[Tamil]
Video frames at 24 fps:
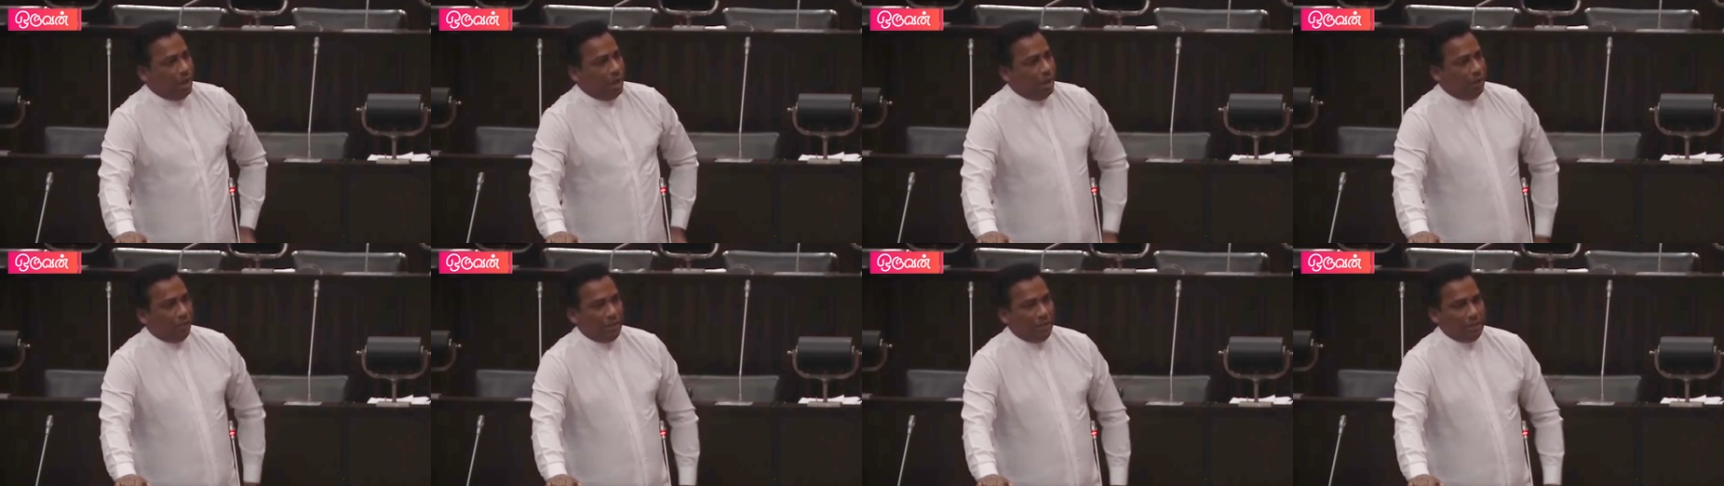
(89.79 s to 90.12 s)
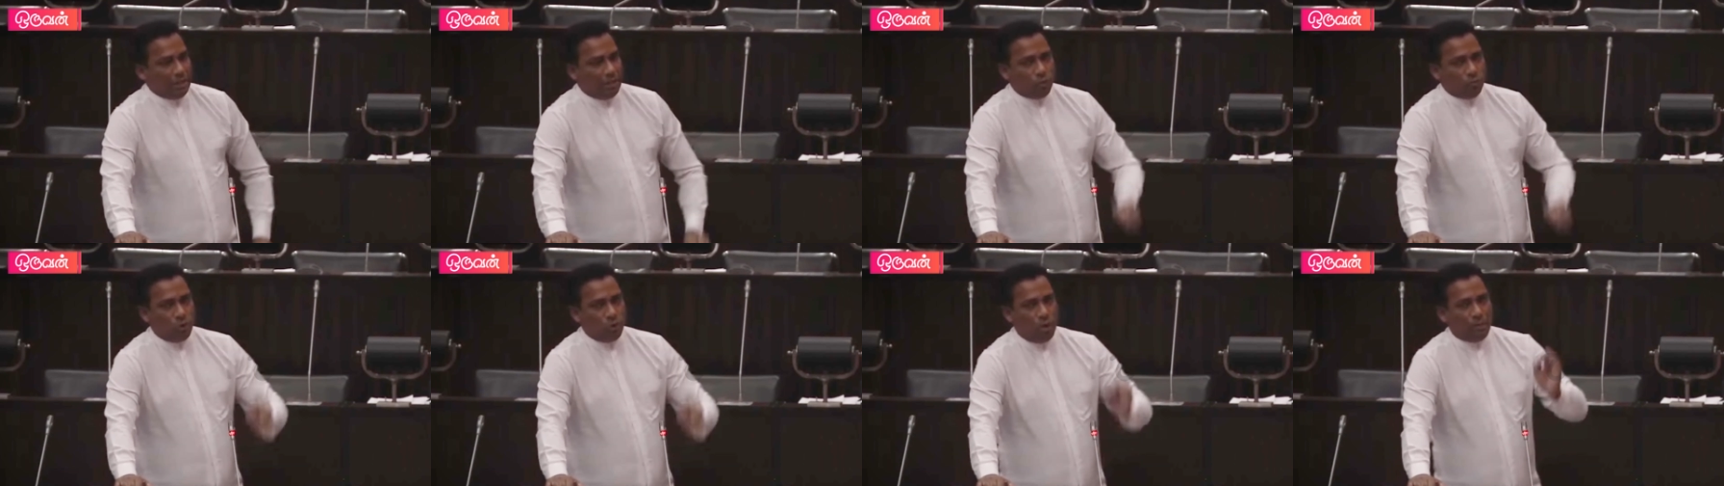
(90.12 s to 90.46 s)
ஆக
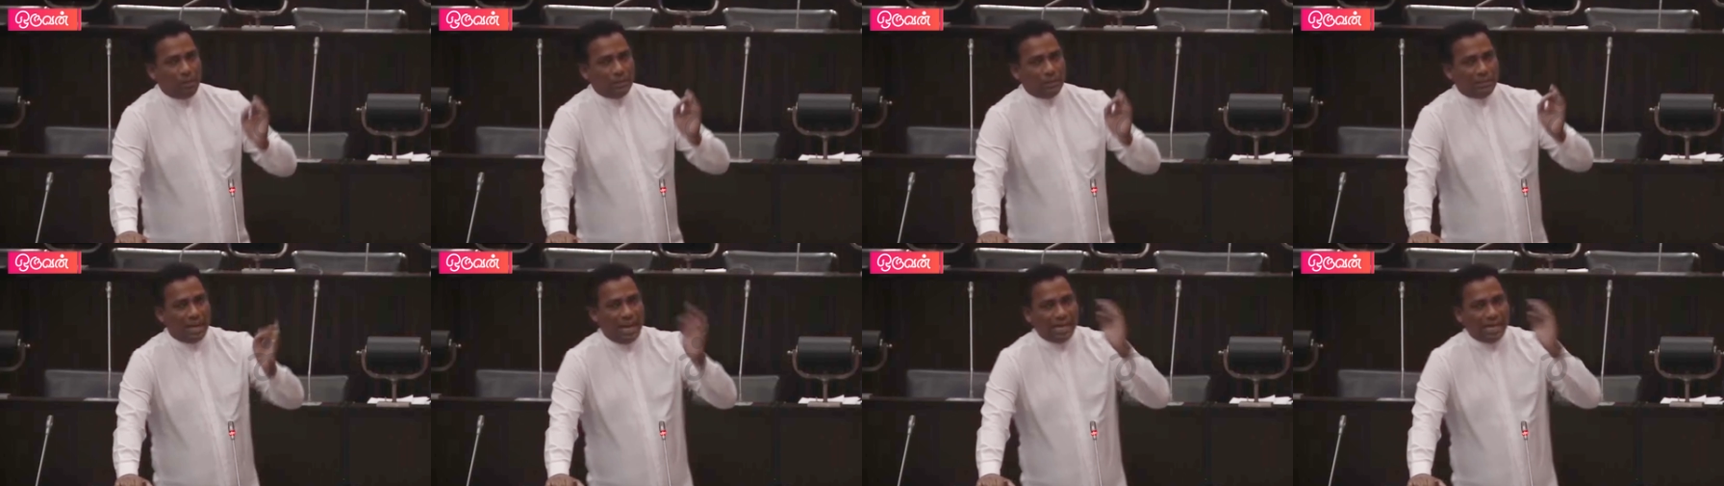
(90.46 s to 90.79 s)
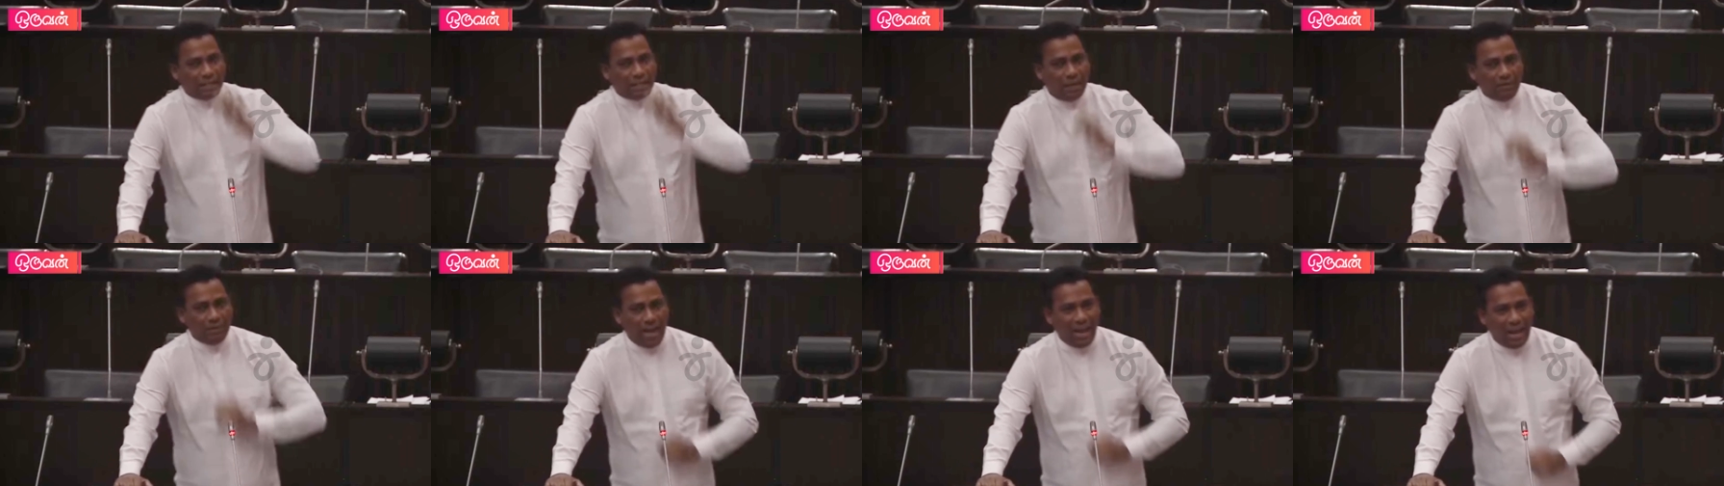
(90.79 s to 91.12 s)
இந்த முகமட்
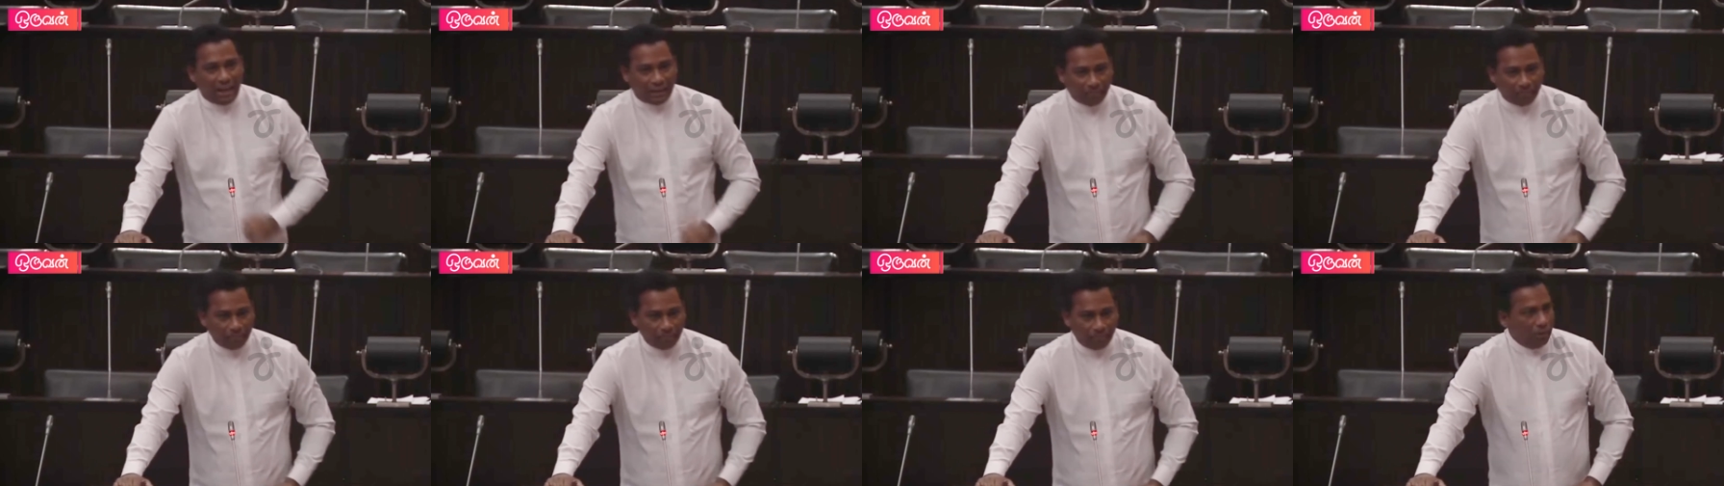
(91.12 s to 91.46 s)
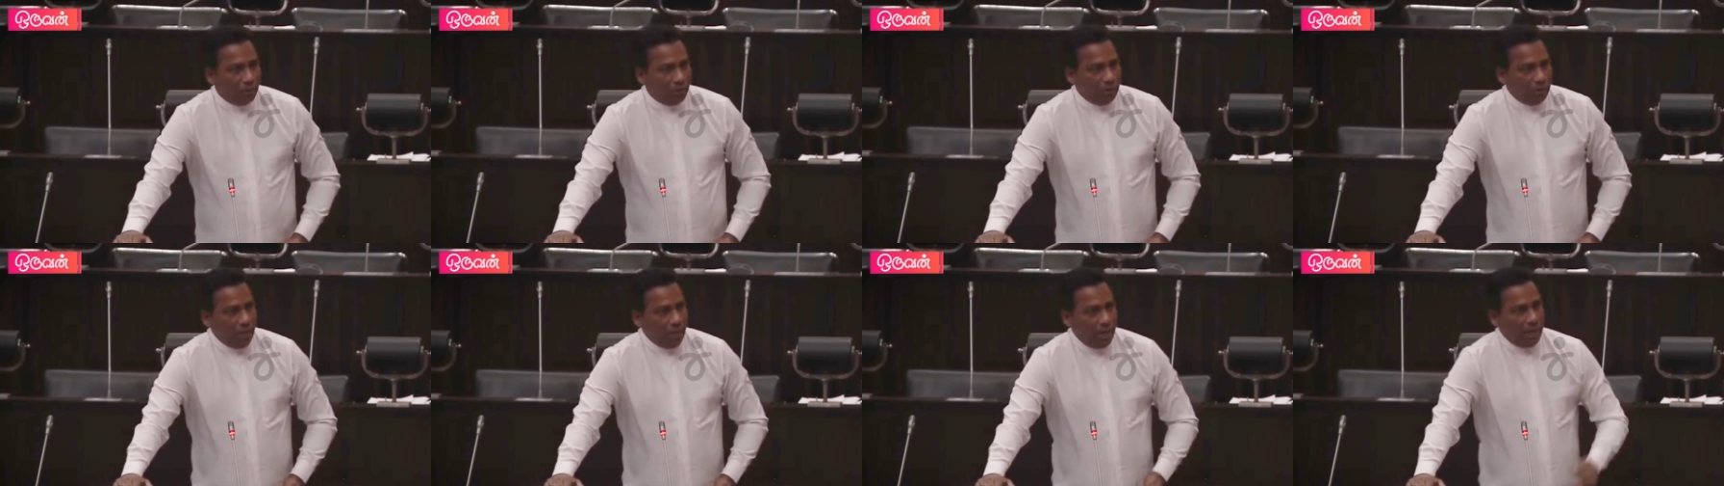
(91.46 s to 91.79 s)
ஆசாம் யார்
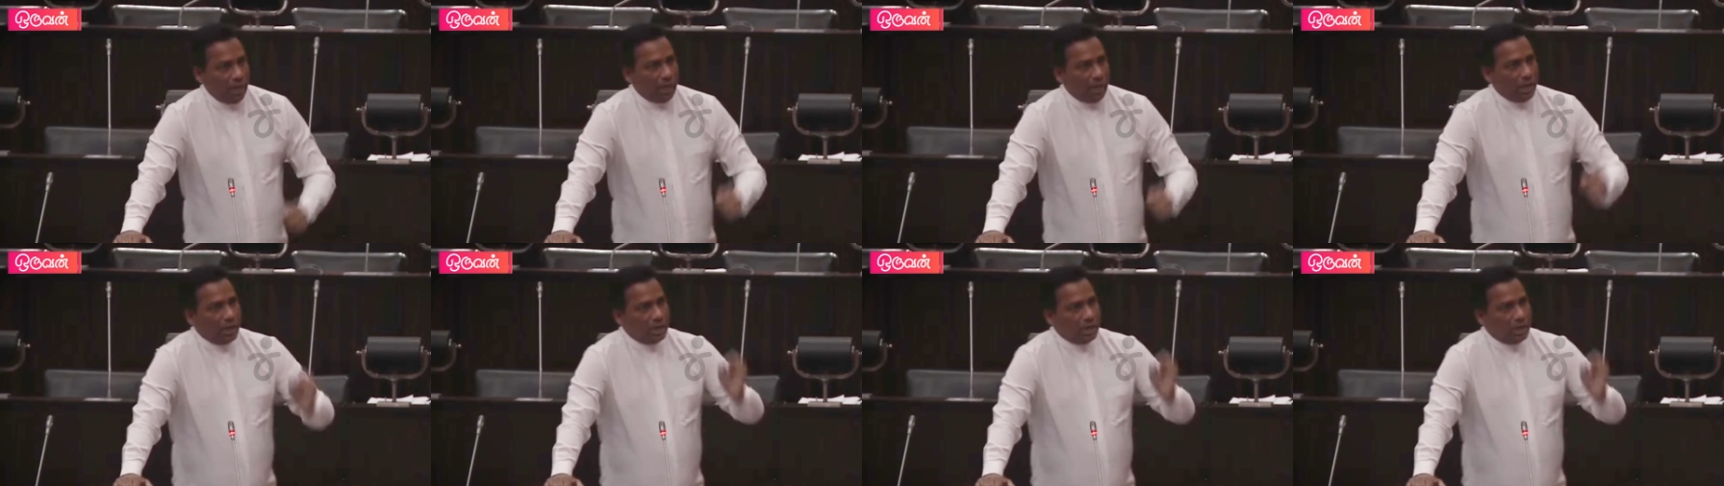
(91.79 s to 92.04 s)
இந்த